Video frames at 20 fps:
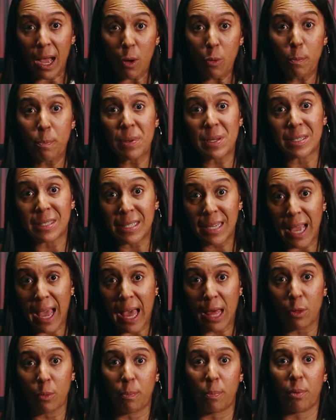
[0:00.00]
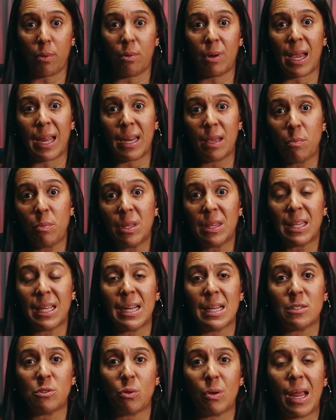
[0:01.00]
auspiciados por organismos
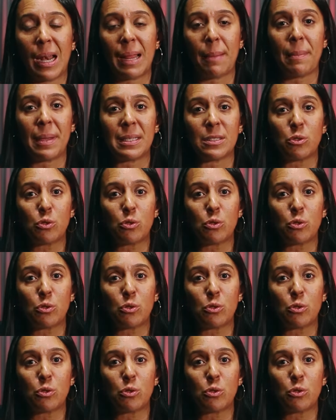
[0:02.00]
internacionales